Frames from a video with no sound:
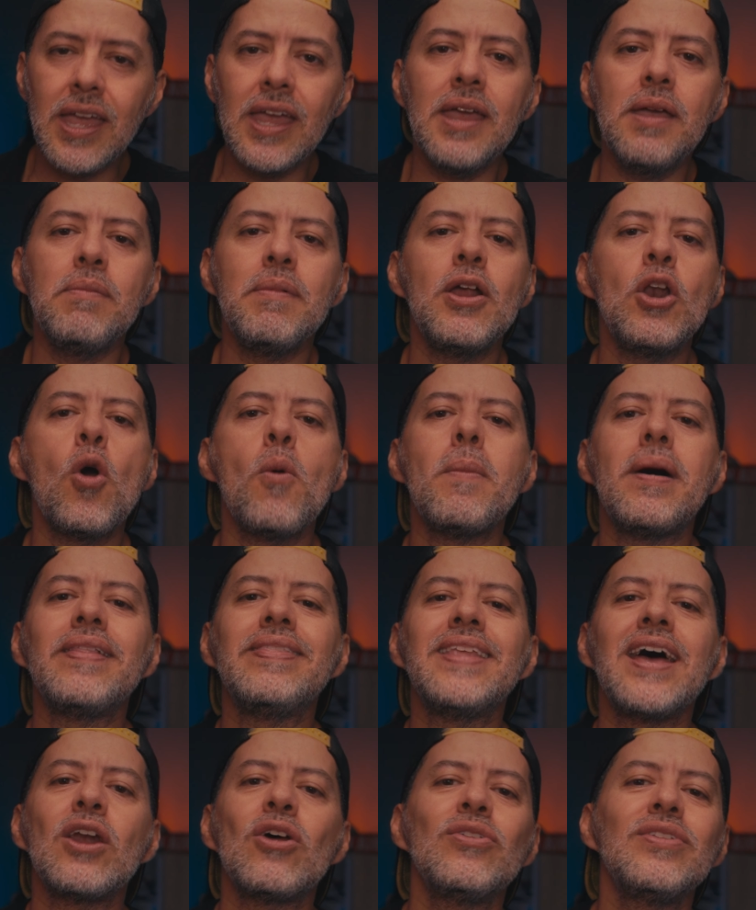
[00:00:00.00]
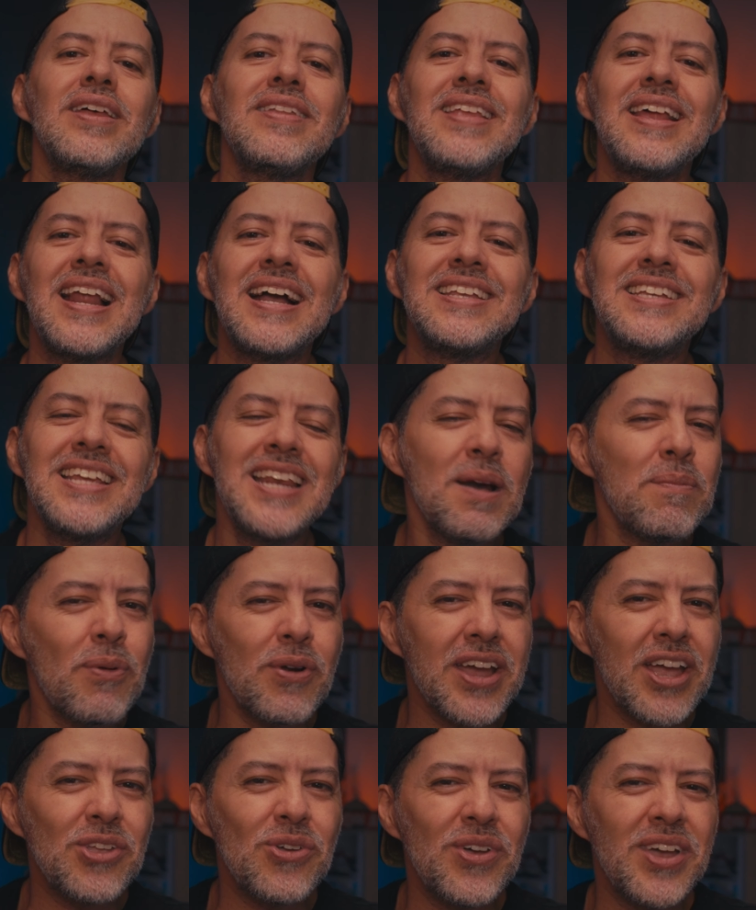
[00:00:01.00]
y me lo mandaron desde la China
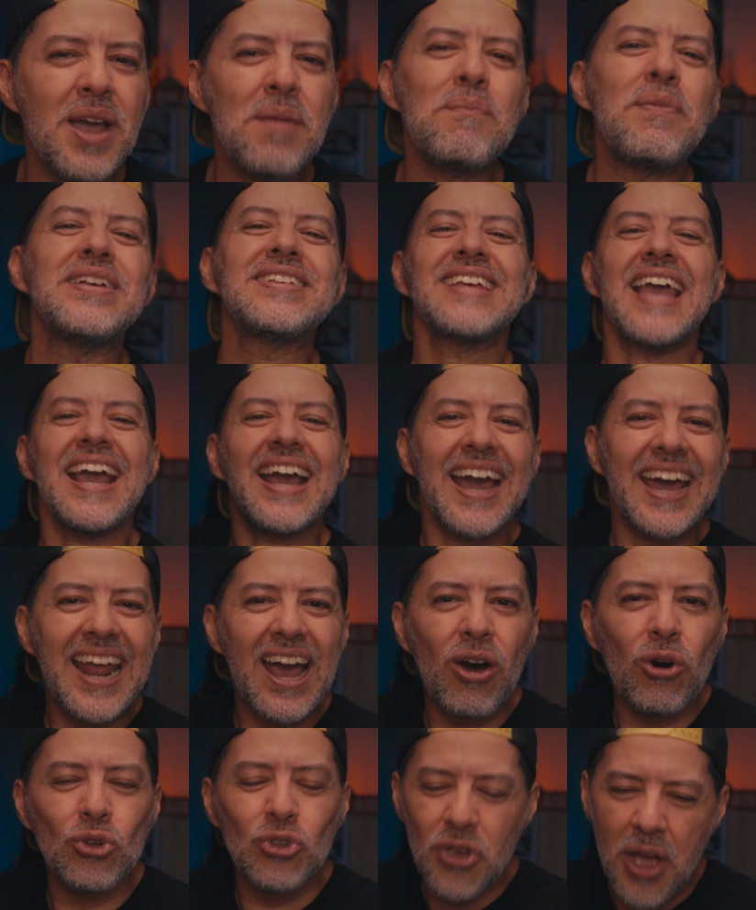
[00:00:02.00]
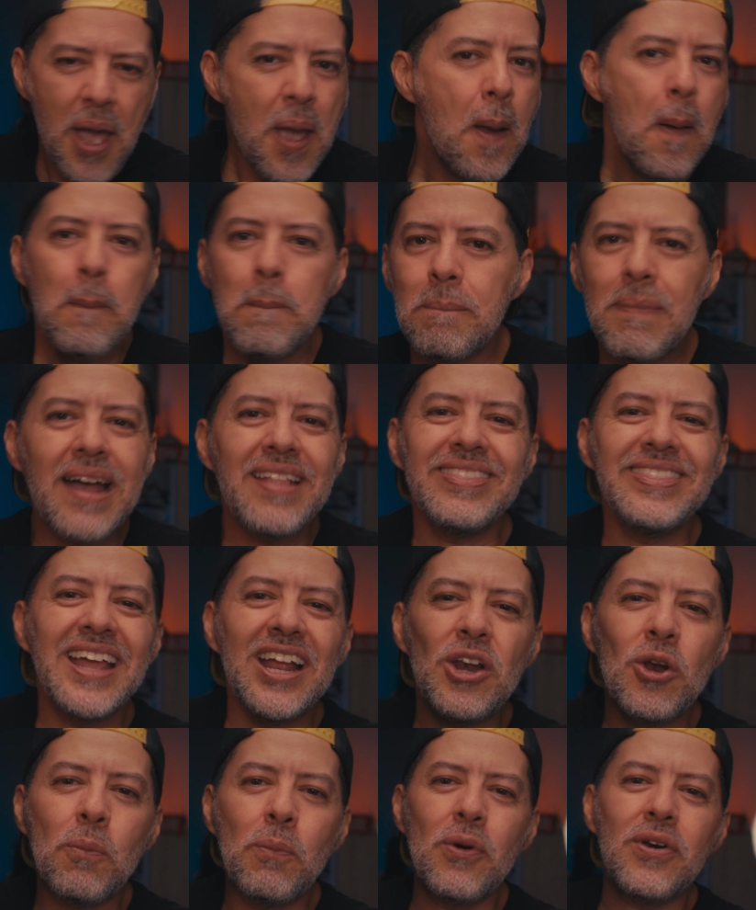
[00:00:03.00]
porque yo dije, pues qué carajos,
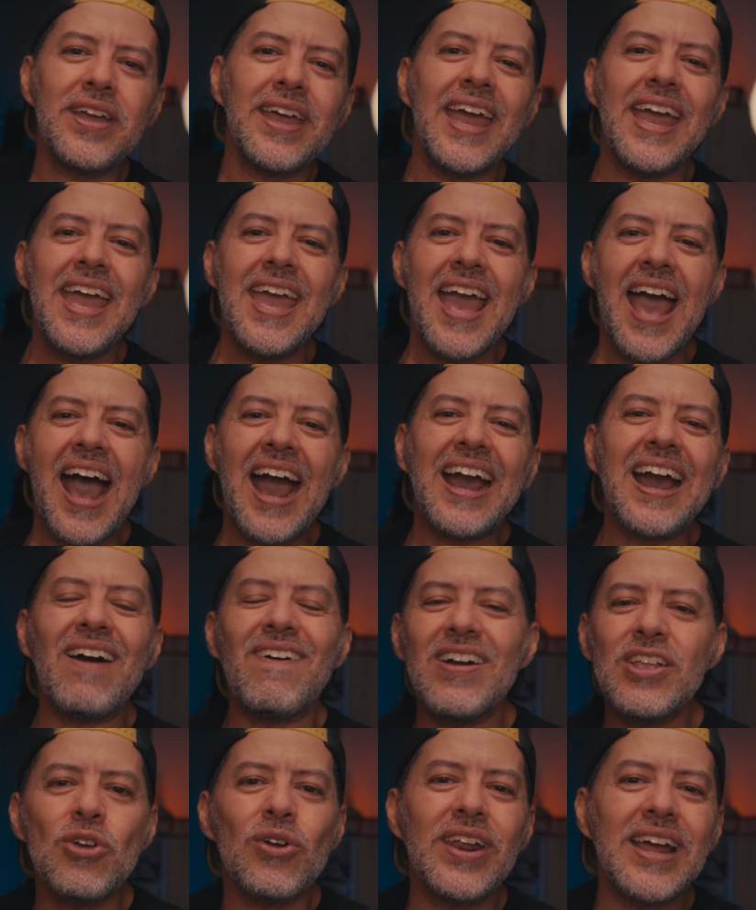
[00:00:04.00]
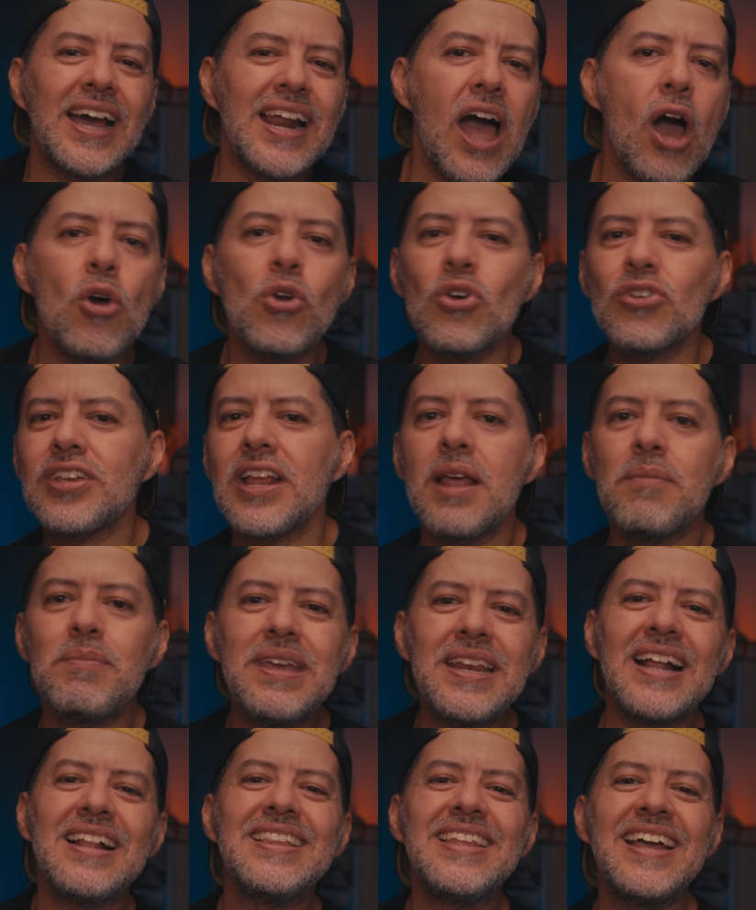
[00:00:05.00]
mándenlo, porque a caballo regalado no se le
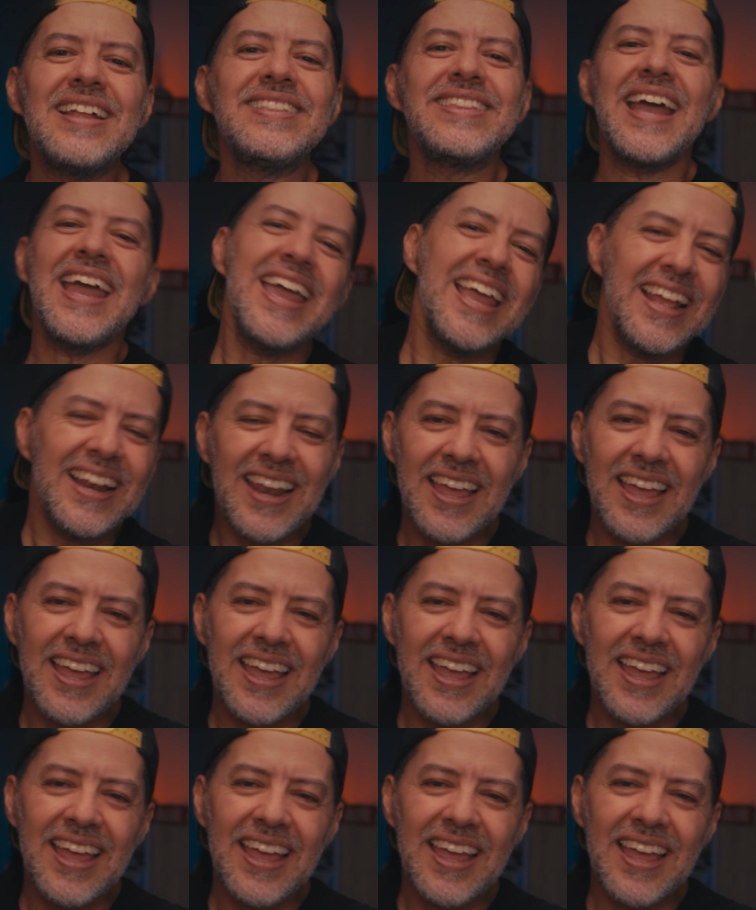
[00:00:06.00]
mira el diente.